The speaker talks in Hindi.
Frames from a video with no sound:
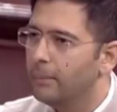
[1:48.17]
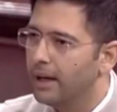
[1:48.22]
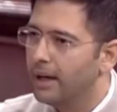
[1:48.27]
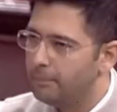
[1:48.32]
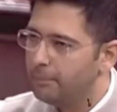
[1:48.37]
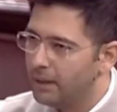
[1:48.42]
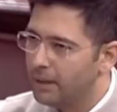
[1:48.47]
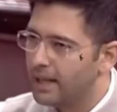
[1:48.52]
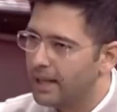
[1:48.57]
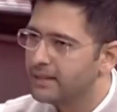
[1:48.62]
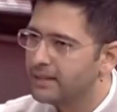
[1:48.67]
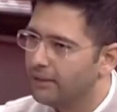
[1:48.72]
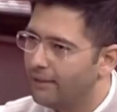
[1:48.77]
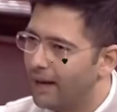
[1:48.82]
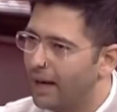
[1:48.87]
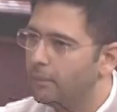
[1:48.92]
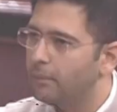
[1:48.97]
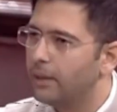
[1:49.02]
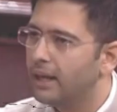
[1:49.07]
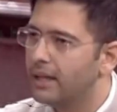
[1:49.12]
मैं मेरा
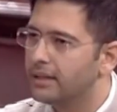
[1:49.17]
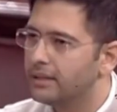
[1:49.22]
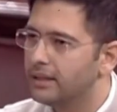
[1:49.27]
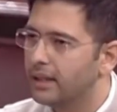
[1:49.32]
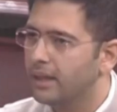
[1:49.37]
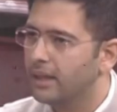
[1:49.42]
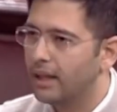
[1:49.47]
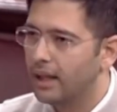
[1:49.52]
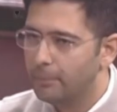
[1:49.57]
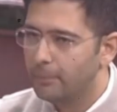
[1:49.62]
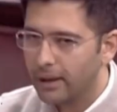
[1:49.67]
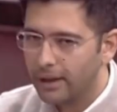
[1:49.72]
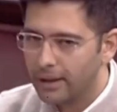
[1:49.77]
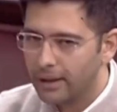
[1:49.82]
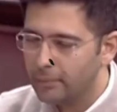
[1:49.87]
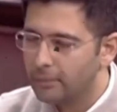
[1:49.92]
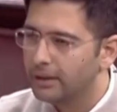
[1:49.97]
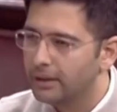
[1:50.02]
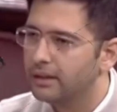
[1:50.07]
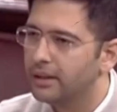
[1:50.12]
सवाल बड़ा सरल है
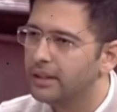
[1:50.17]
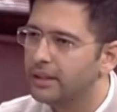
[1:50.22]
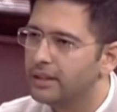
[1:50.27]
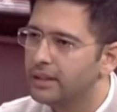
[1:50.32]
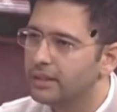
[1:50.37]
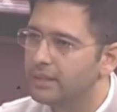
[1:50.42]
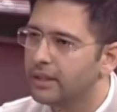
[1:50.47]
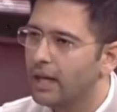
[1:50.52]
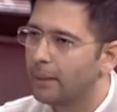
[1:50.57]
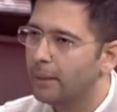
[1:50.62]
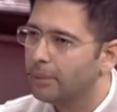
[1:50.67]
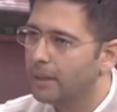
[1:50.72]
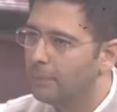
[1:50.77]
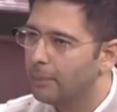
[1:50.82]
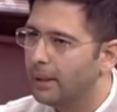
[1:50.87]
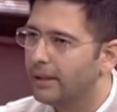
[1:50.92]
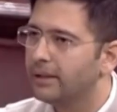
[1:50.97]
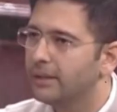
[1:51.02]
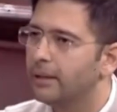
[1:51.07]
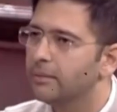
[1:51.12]
माननीय मंत्री जी से आपके
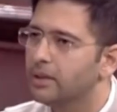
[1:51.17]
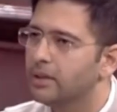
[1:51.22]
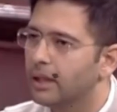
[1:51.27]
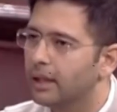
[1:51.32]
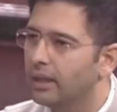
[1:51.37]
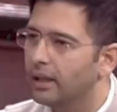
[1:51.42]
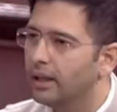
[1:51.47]
माध्यम से